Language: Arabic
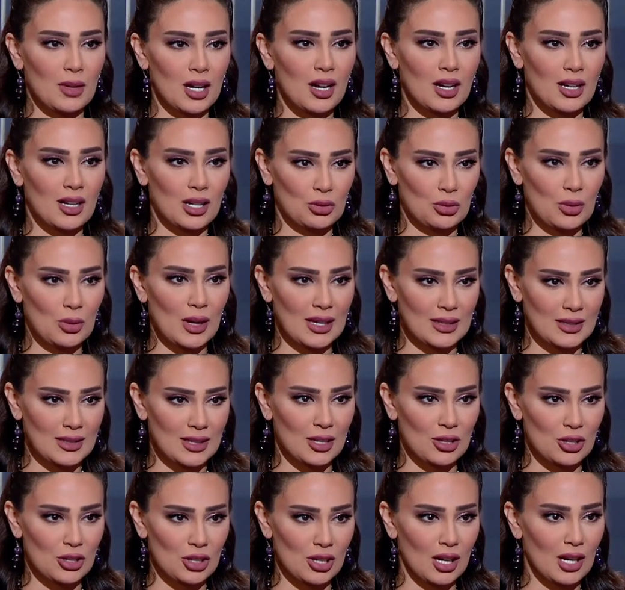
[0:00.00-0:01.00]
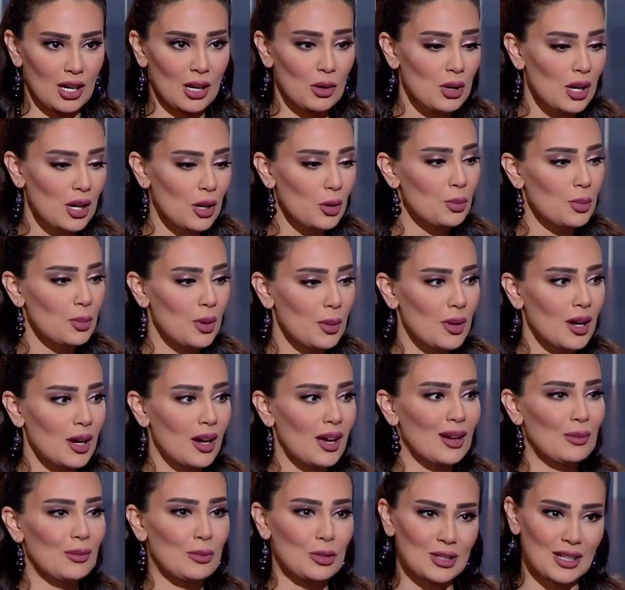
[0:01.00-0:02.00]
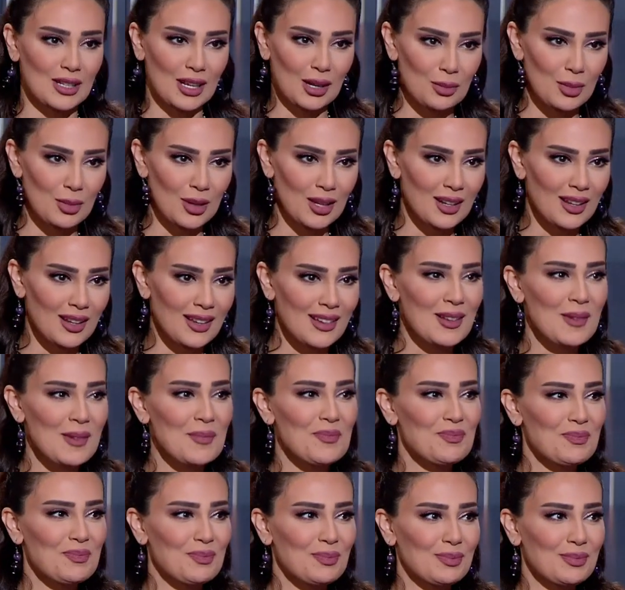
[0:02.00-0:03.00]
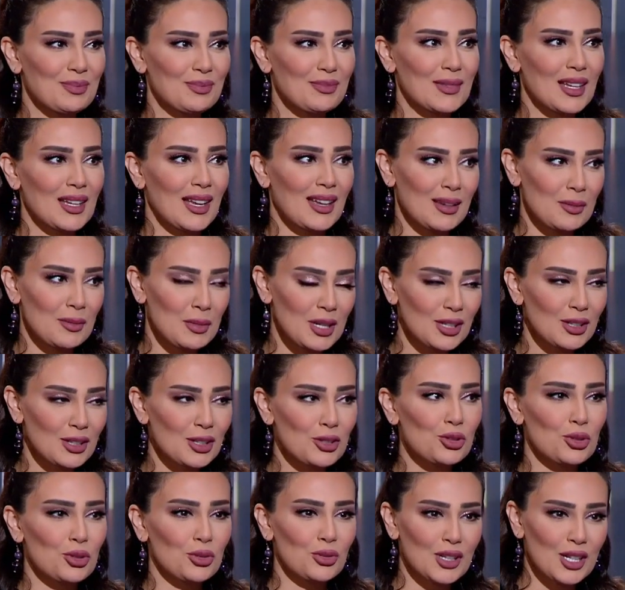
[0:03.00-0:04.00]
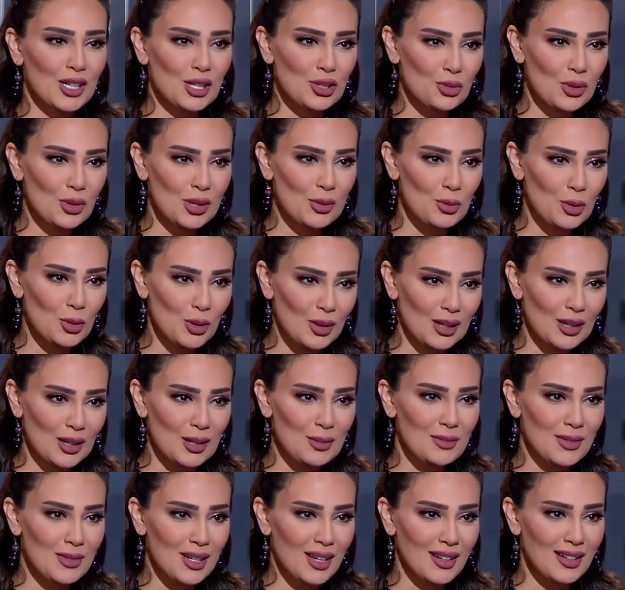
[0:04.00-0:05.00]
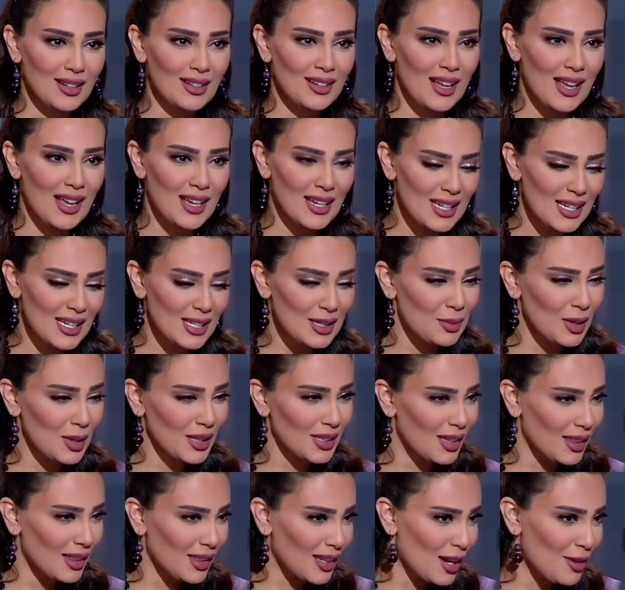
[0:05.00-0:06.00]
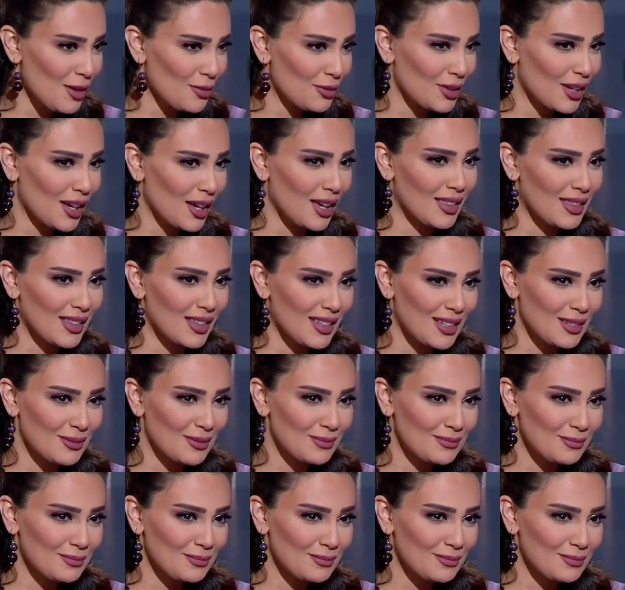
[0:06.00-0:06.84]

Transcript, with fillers: كانت واحسن ان شاء الله ولربما المستقبل يمكن تشوفينا تشوفينه شوي مظلم لكن اكيد بعد الظلام في هذه